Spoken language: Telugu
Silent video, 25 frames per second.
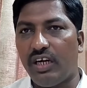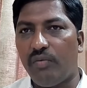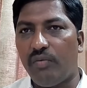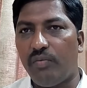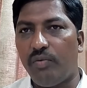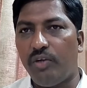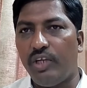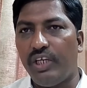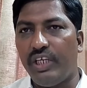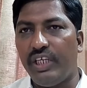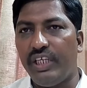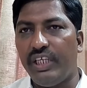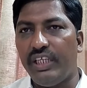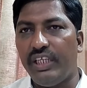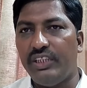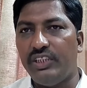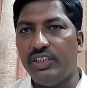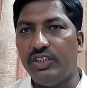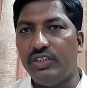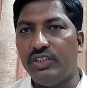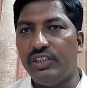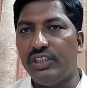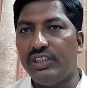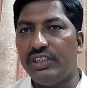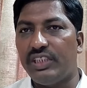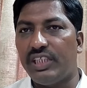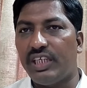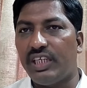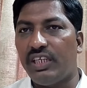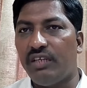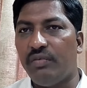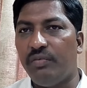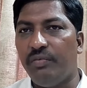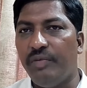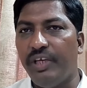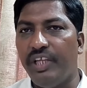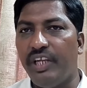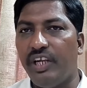కాపులకి చెడు
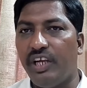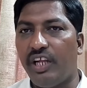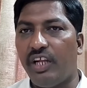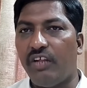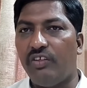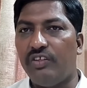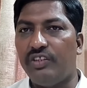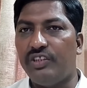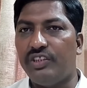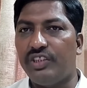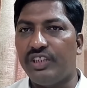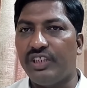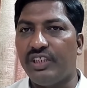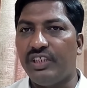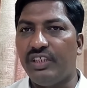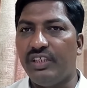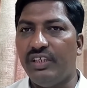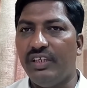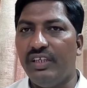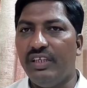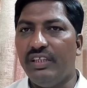చేశారని మీరే ఆలోచించండి